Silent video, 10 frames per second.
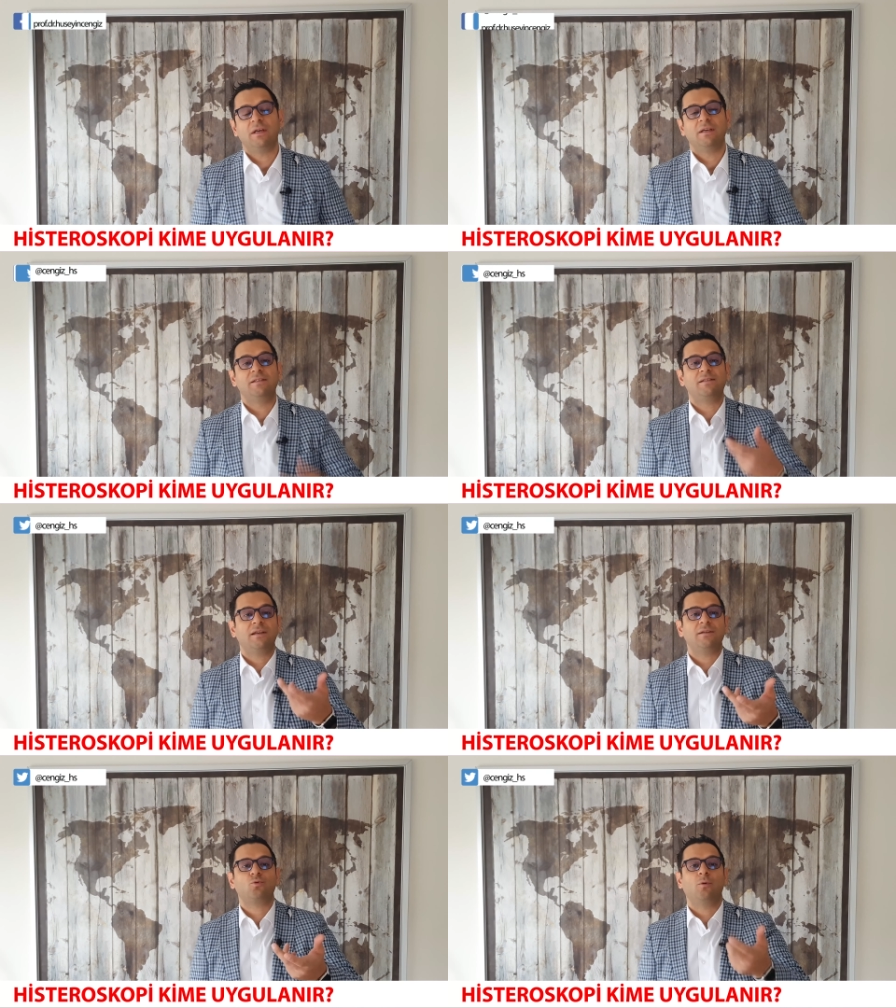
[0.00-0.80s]

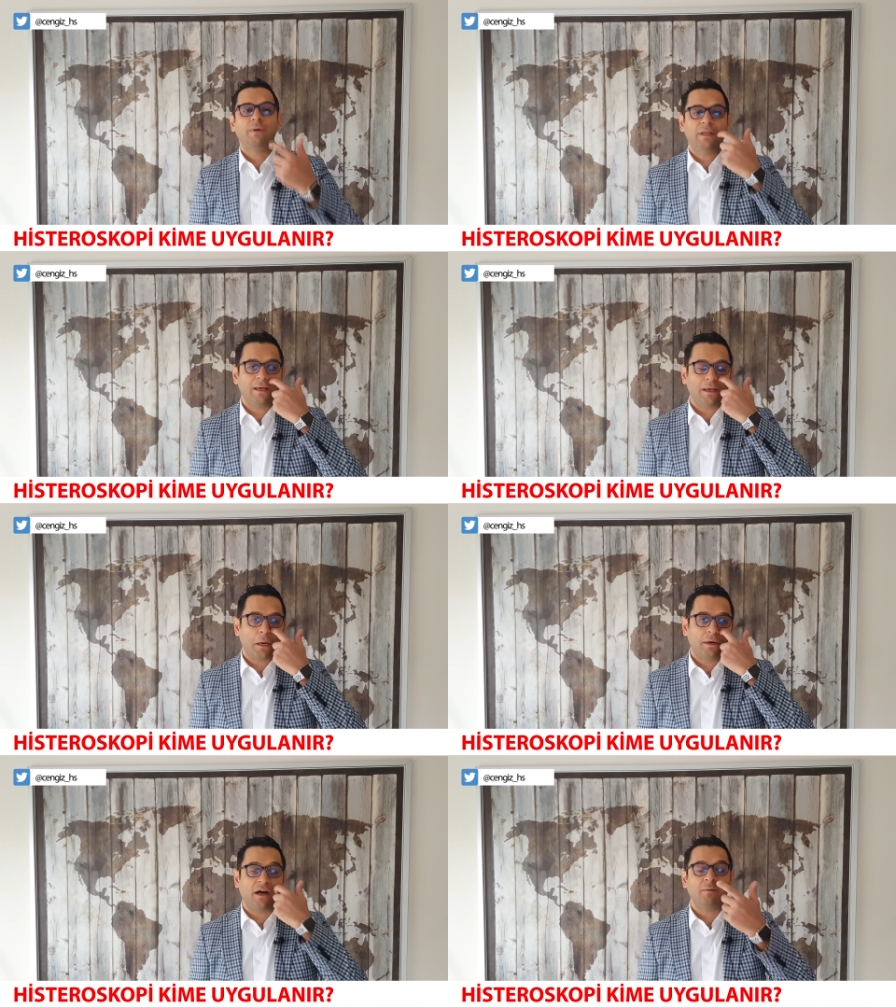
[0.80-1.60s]
Histereskopi ile
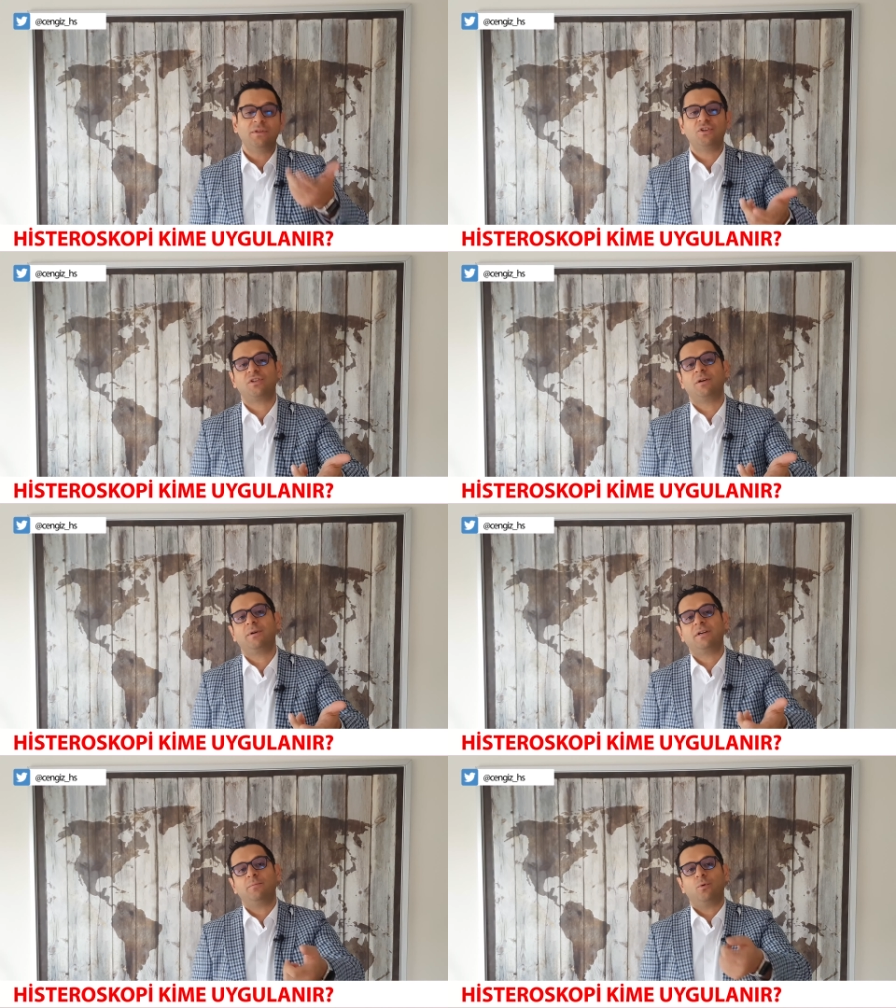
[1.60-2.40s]
rahmin içine
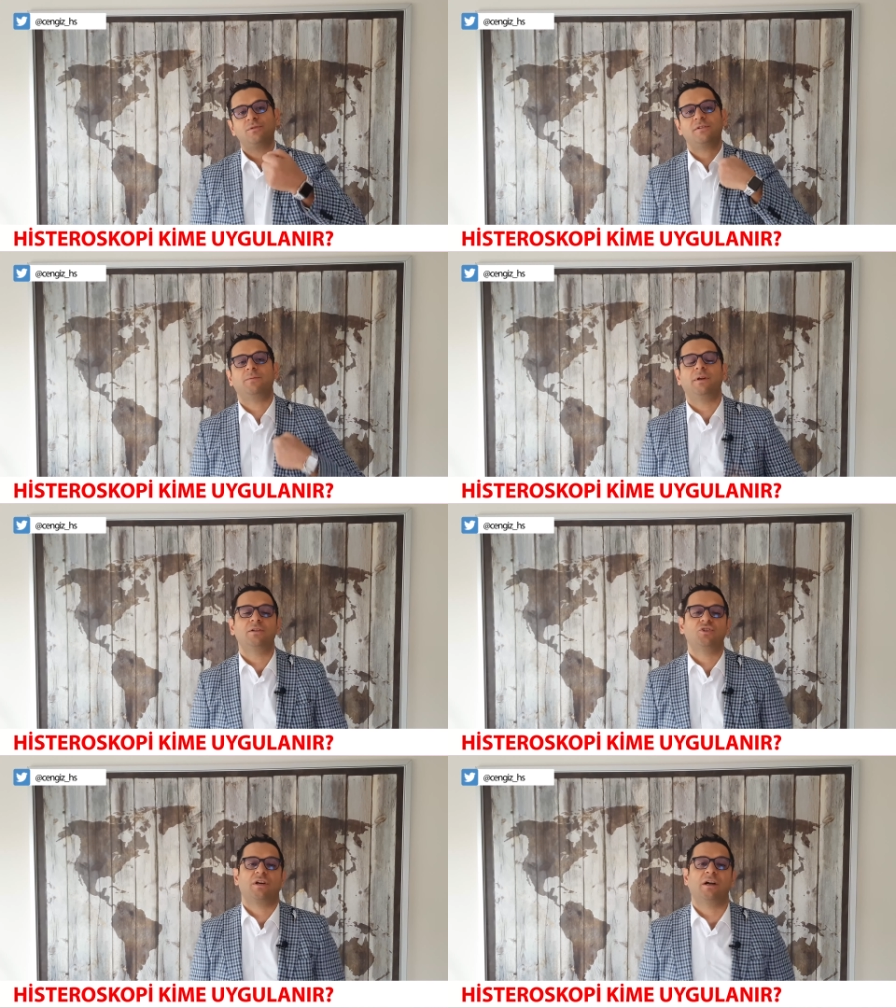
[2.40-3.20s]
bakıp o
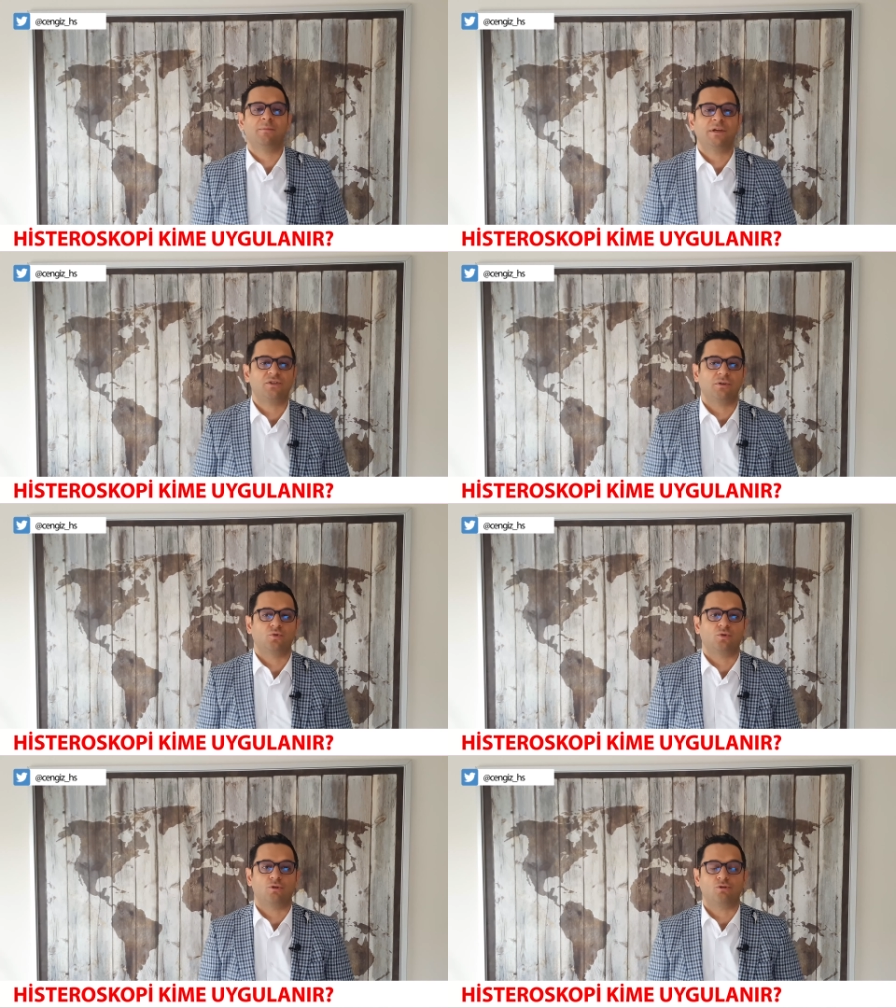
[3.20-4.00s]
spirali çıkarmaya
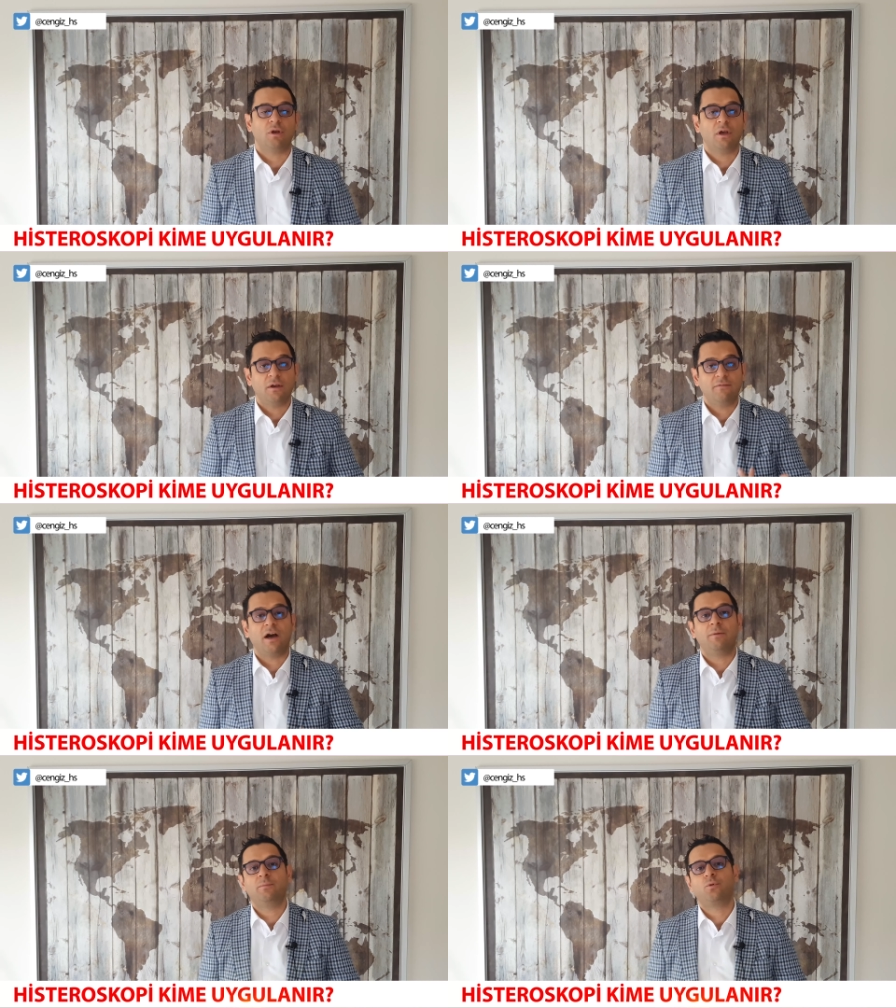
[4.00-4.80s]
çalışıyoruz
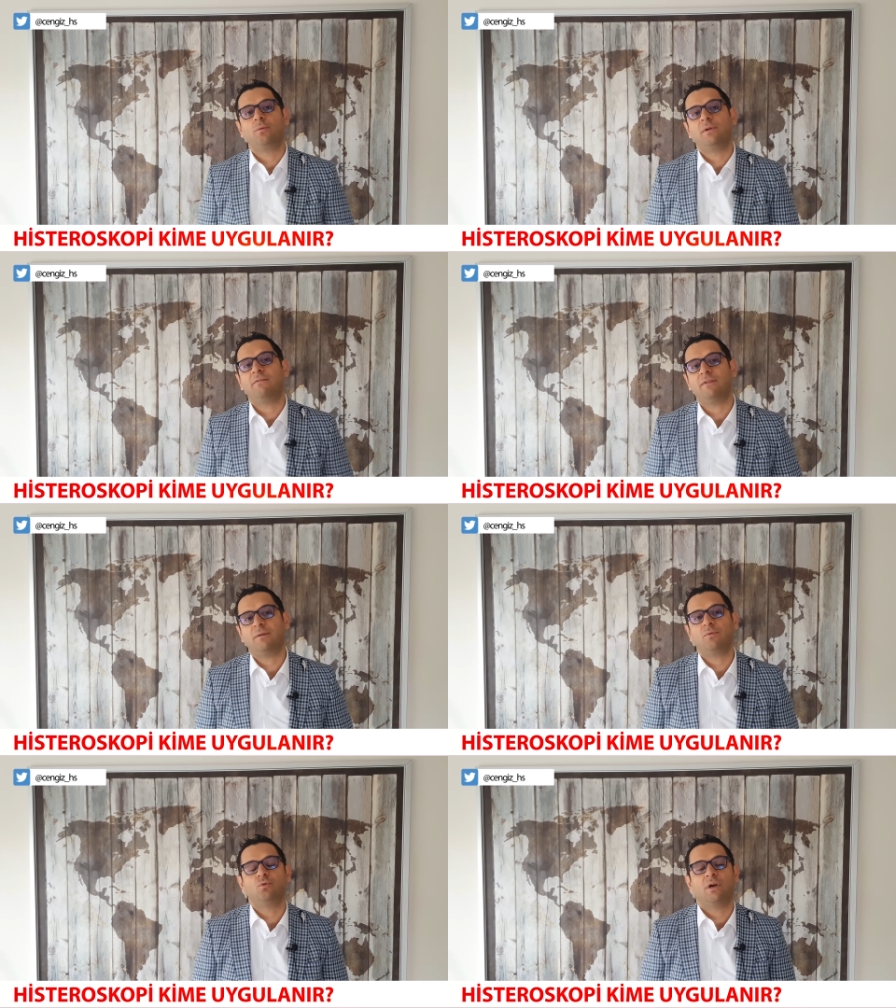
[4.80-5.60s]
veya bir problem var
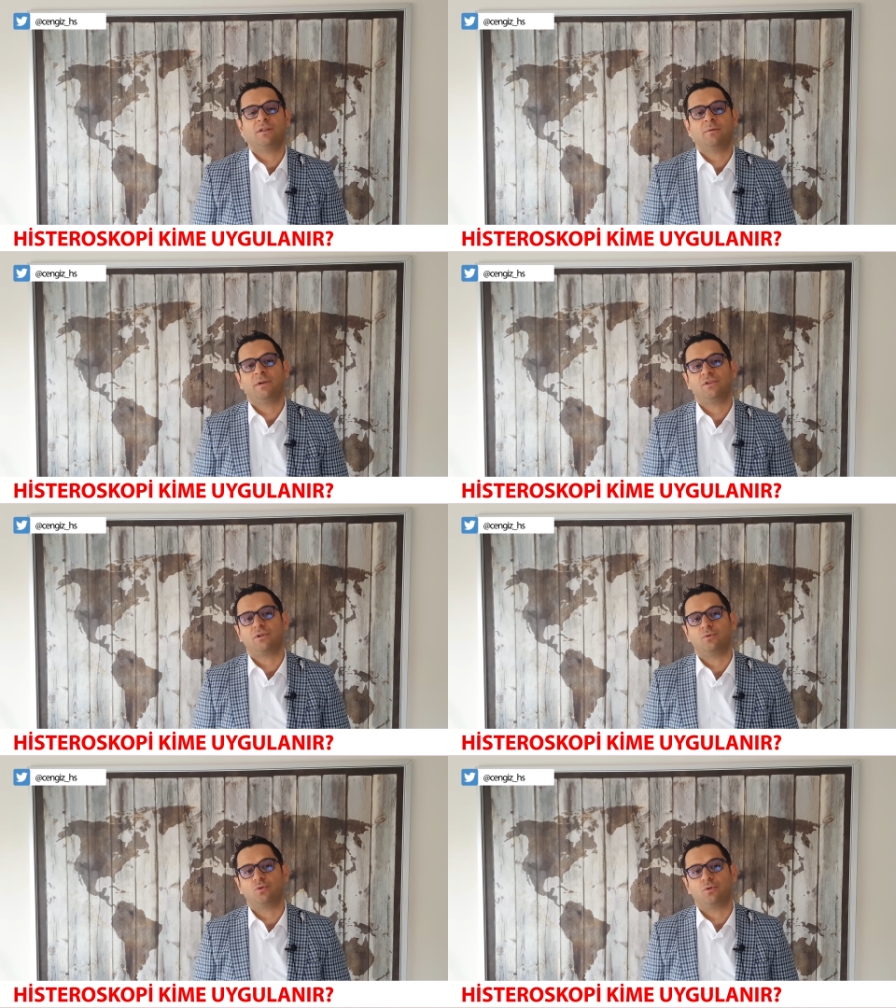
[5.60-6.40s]
mı bunu anlamaya
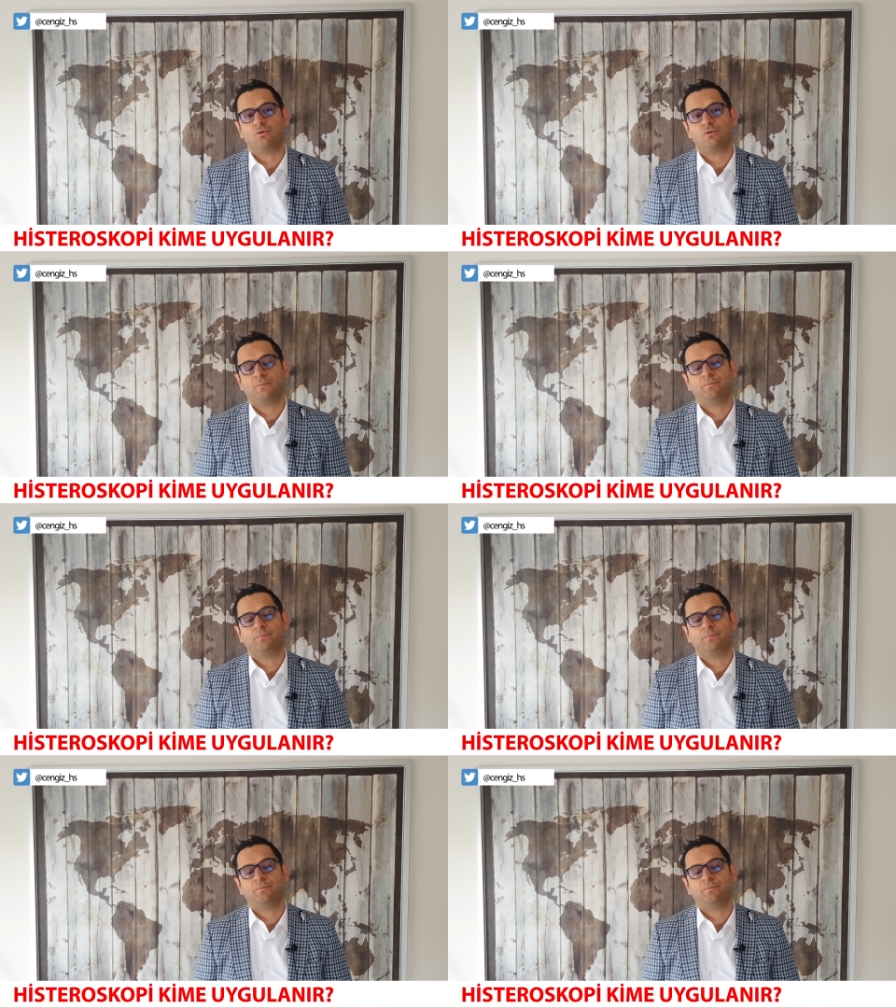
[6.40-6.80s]
çalışıyoruz.